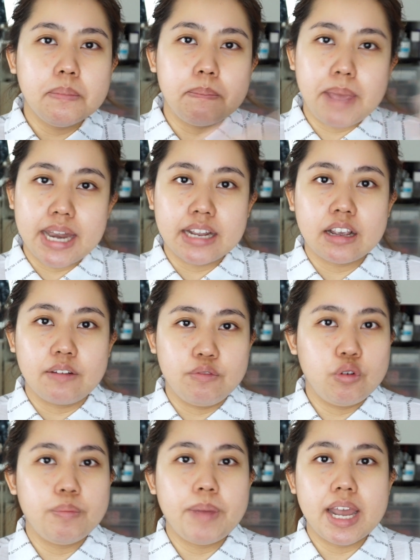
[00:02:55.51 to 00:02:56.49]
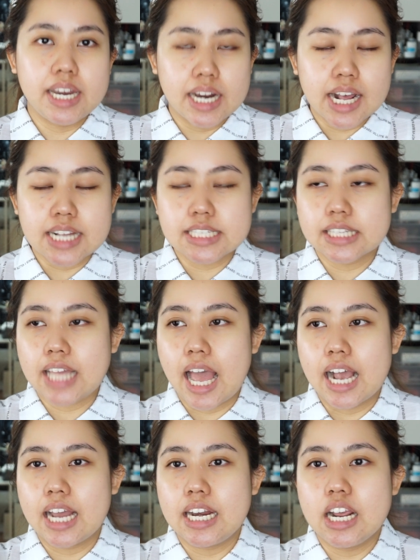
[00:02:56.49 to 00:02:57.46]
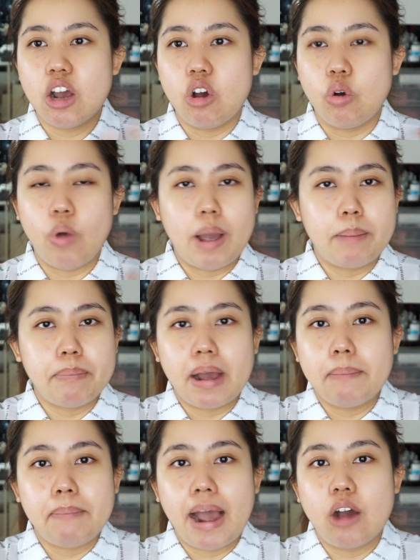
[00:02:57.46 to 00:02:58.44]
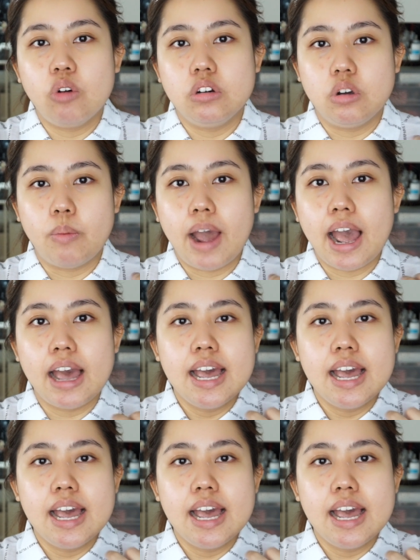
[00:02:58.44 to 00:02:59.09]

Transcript: เมนกับวูแมนเนี่ยนะคะจะต่างกันเรื่องของความบางเบาหรือว่า